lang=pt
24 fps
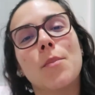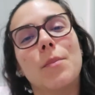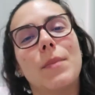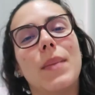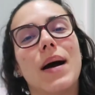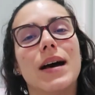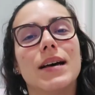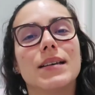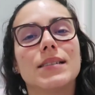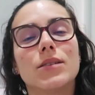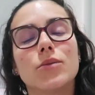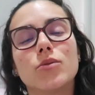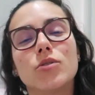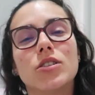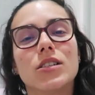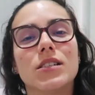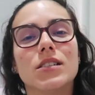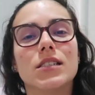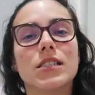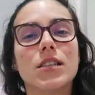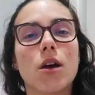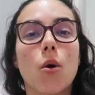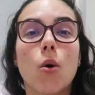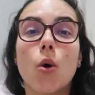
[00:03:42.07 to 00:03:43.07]
Basta
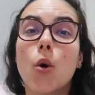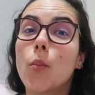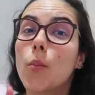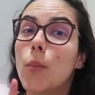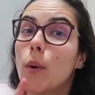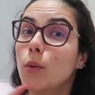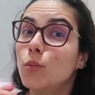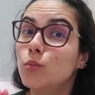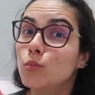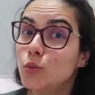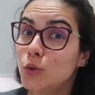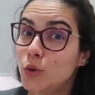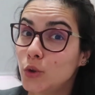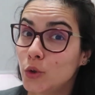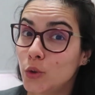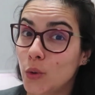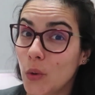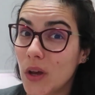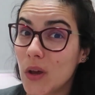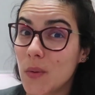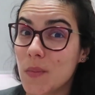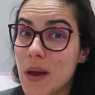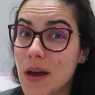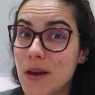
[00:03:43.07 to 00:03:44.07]
utilizar o cupom
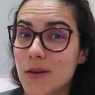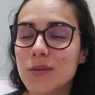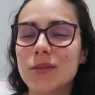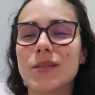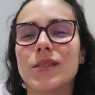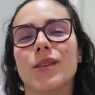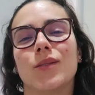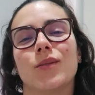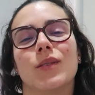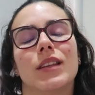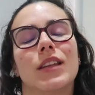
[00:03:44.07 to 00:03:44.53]
JURIBEIRO5.